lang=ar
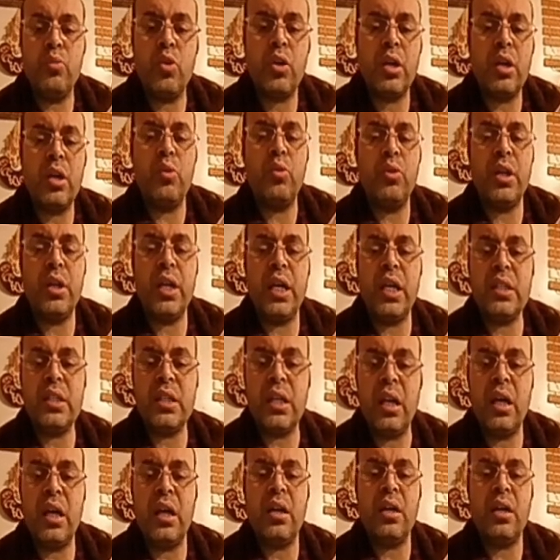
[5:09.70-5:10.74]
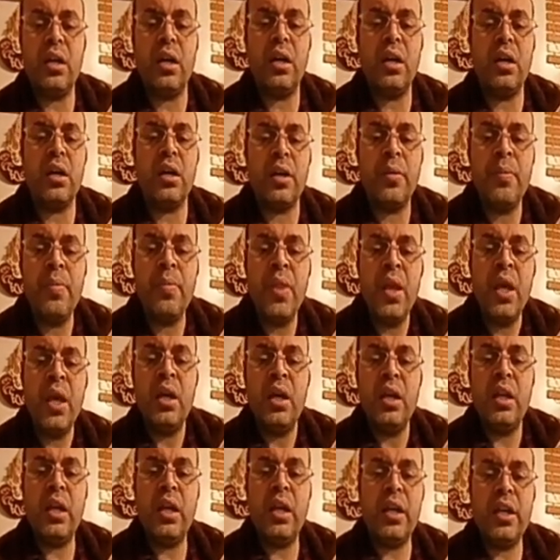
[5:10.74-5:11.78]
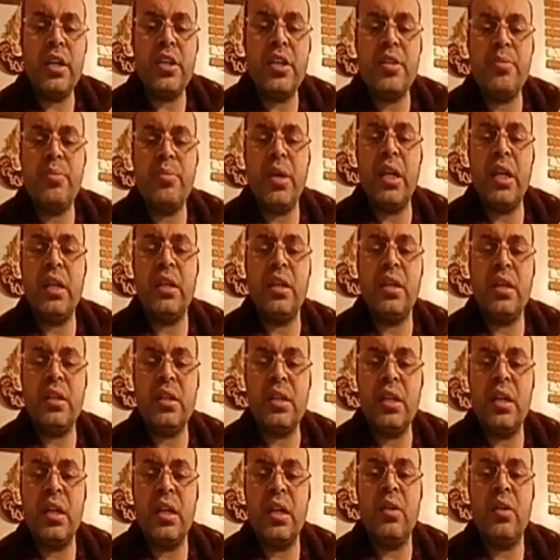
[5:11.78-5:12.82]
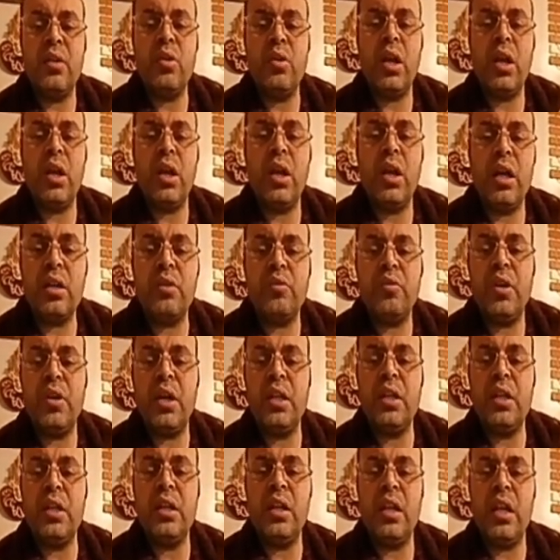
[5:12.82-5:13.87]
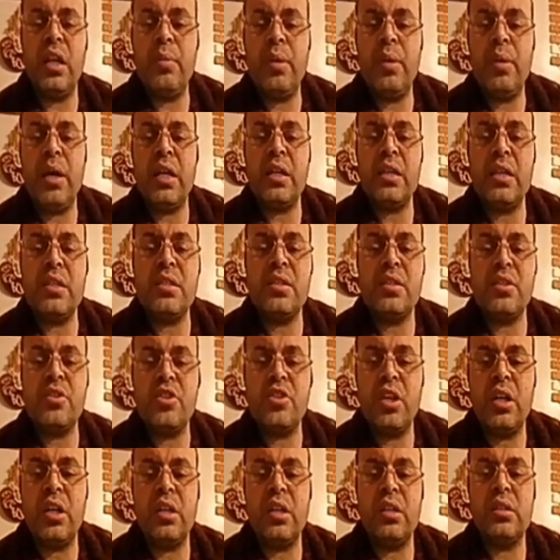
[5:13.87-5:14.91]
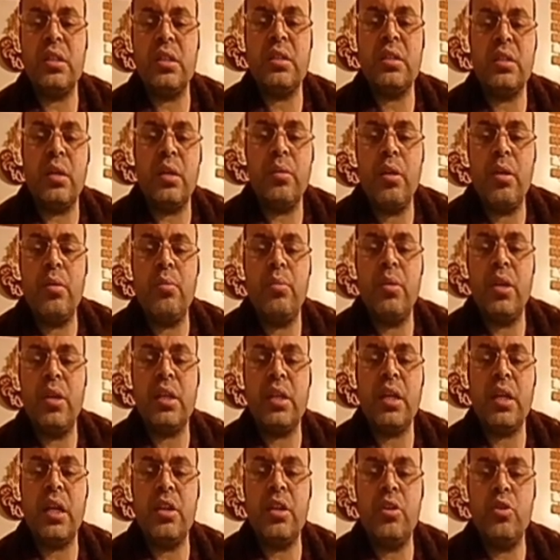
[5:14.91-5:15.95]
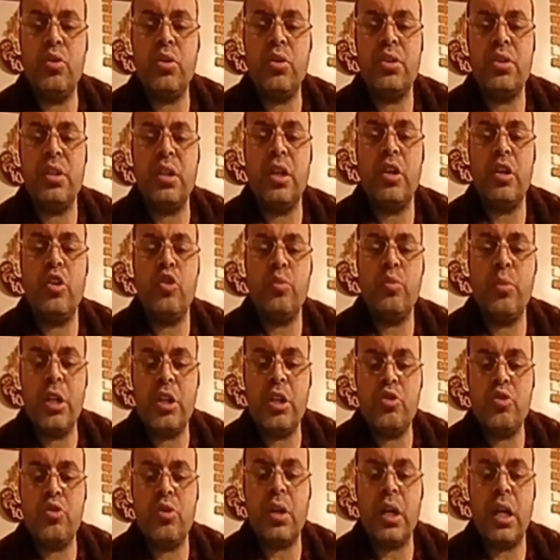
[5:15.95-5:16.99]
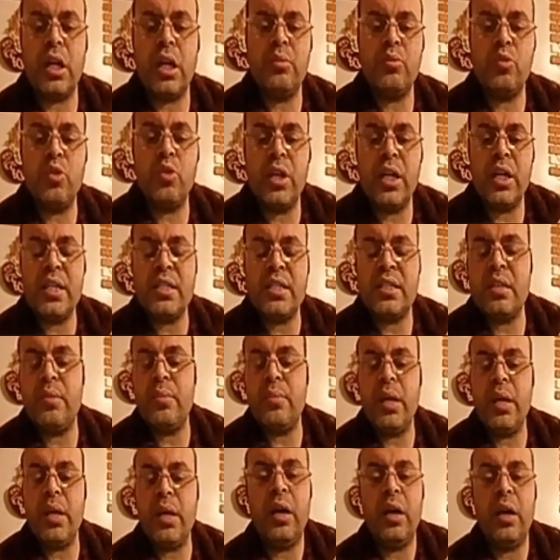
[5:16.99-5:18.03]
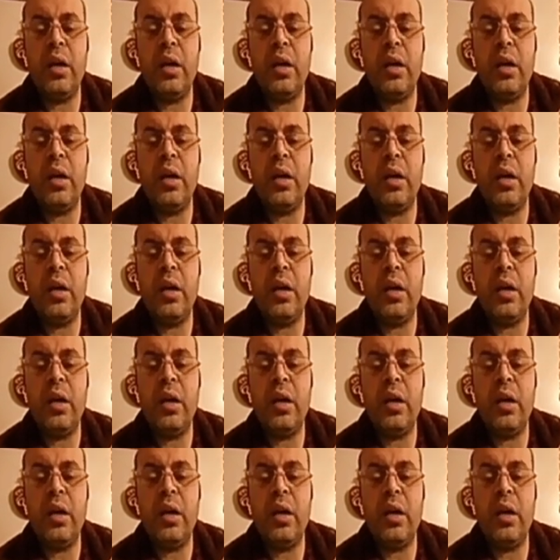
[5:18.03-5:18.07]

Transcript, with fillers: مكونات العقار لا يجب أن يتناول الأطفال إلا بعد استشارة الطبيب لكي يعطيهم الجرعة المناسبة